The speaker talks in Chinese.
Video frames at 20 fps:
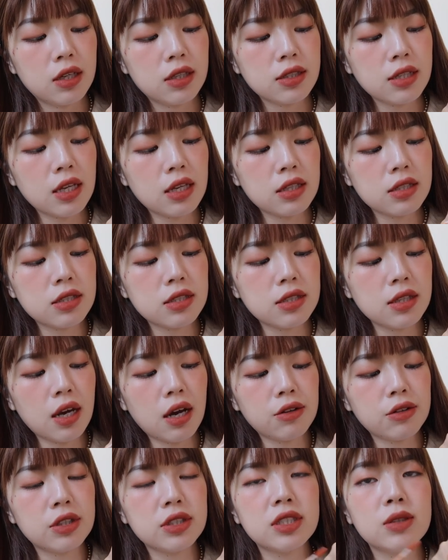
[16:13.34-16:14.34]
三十四
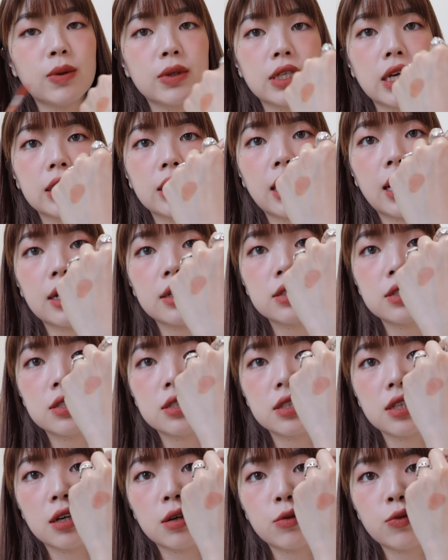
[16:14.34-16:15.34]
号呢，基本上它
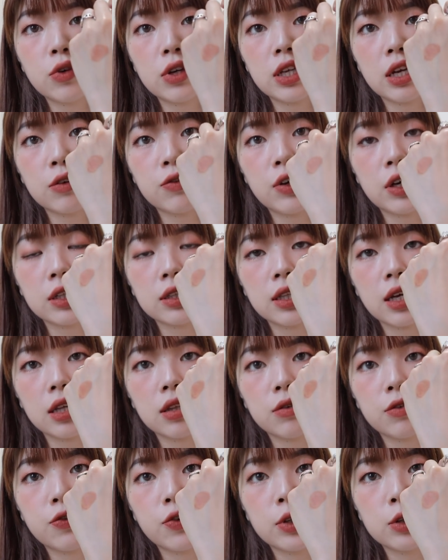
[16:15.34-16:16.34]
是一个非常非常
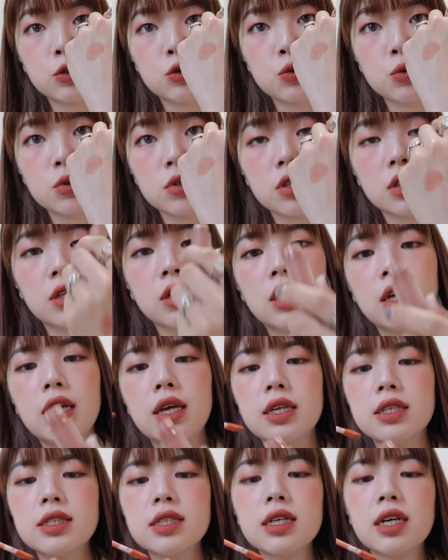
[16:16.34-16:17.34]
淡的粉橘色，
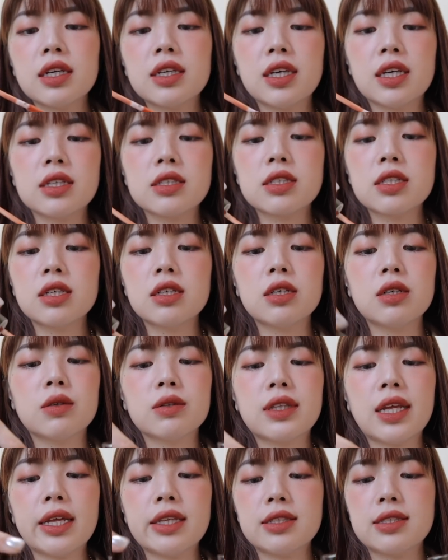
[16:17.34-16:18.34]
这个颜
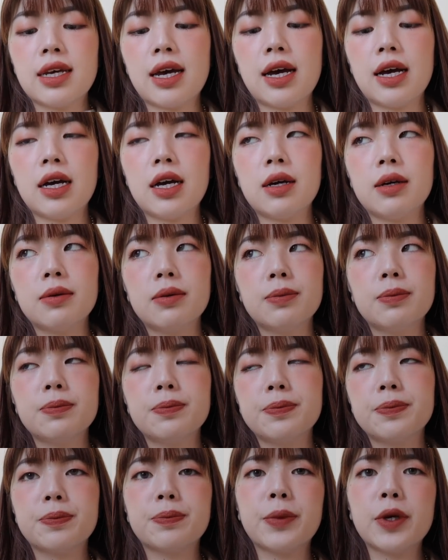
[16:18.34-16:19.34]
色单擦
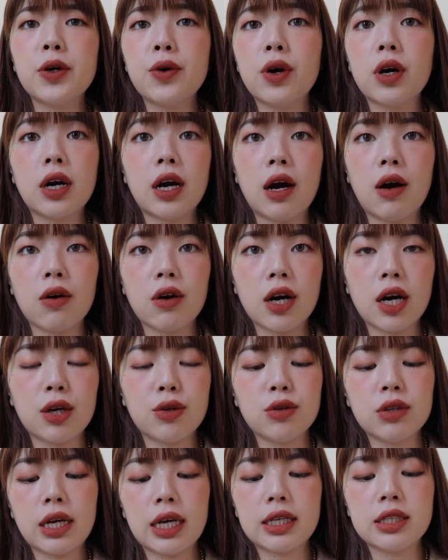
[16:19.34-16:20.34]
嗯没有很好看，
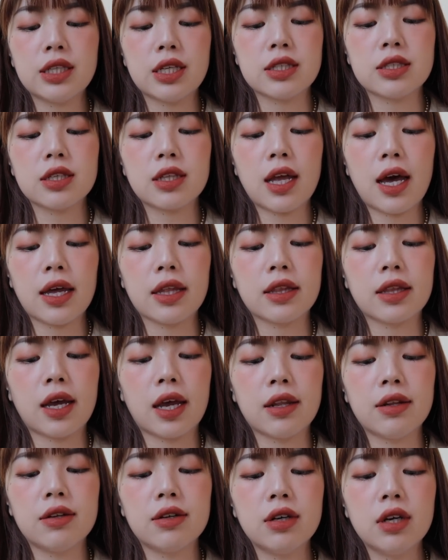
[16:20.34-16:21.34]
因为它的颜色太
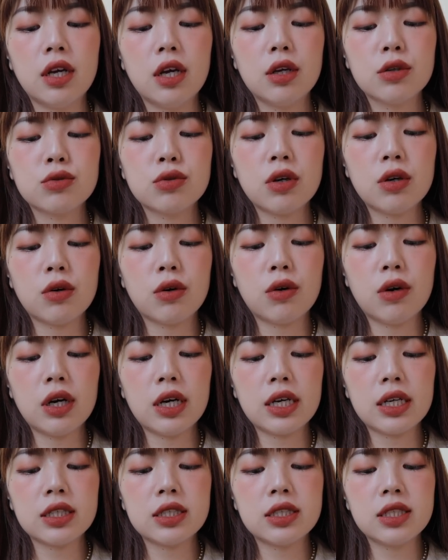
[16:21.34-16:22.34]
淡了，所以我
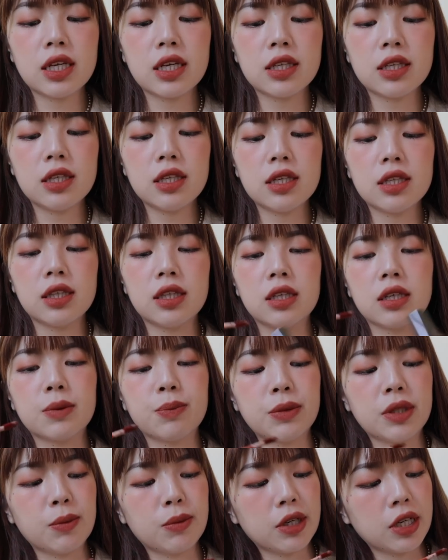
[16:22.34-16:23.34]
会建议你
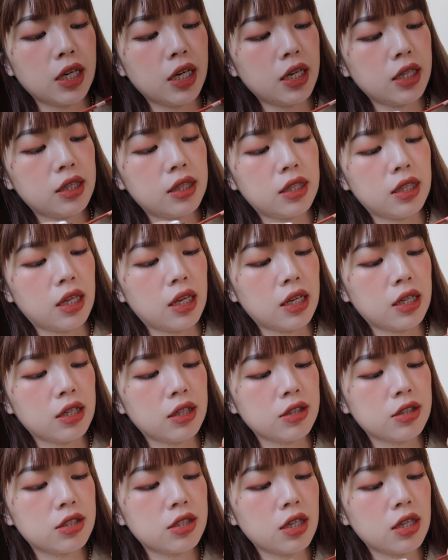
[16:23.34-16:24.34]
你们可以叠
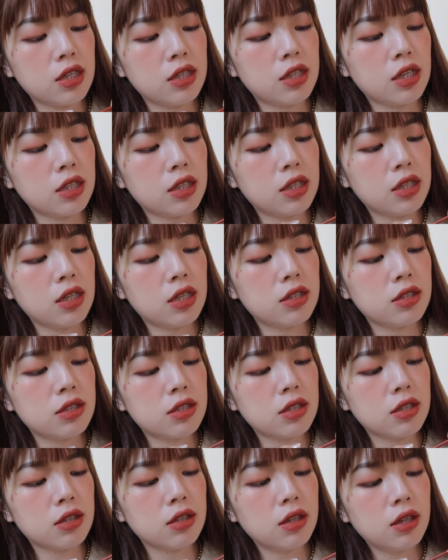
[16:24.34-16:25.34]
个深一点的颜
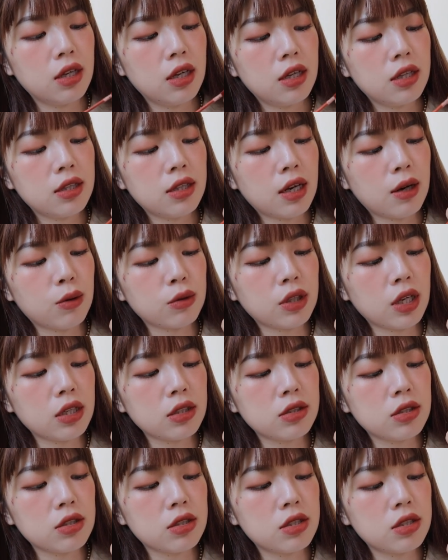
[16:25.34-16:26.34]
色。那我
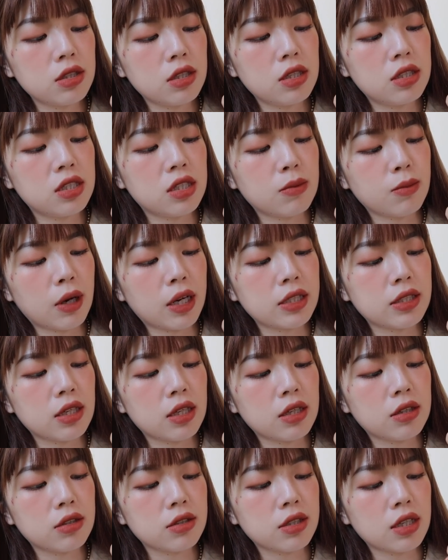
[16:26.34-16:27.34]
当时是一起买
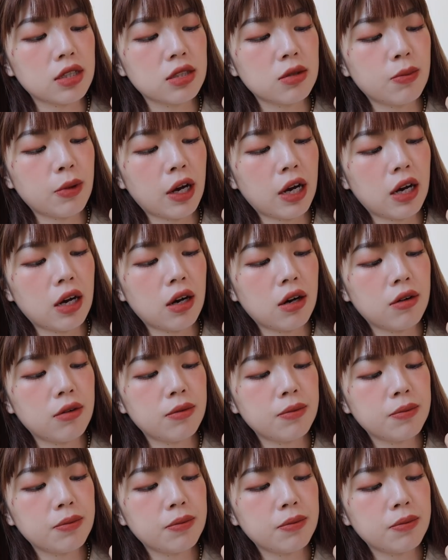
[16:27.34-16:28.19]
这个三十八号，